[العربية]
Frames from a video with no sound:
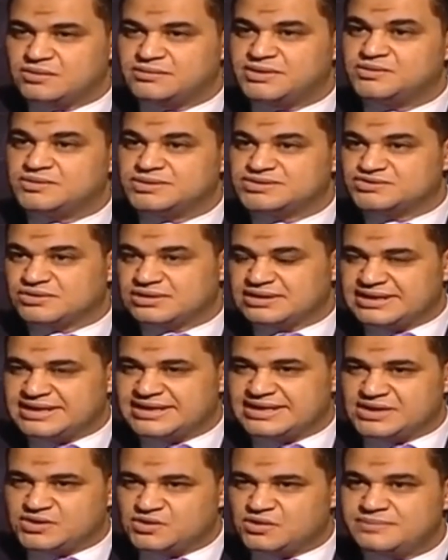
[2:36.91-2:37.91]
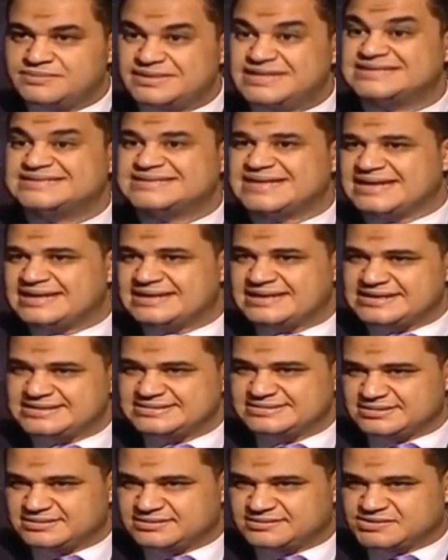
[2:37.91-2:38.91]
ومن وصلها اللي هو بيسعى لهذا